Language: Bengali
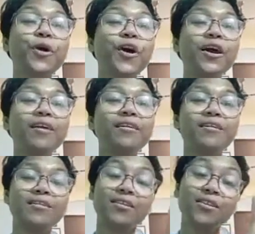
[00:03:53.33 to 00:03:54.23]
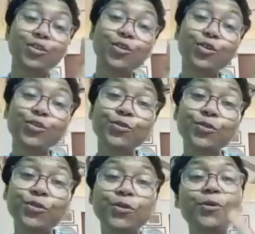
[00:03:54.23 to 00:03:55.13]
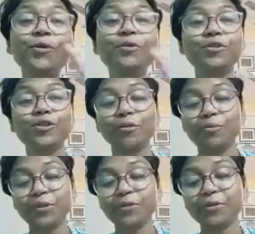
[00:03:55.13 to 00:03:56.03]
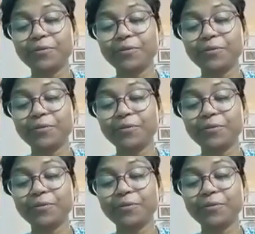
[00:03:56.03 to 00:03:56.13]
হয় ততক্ষণ শব্দ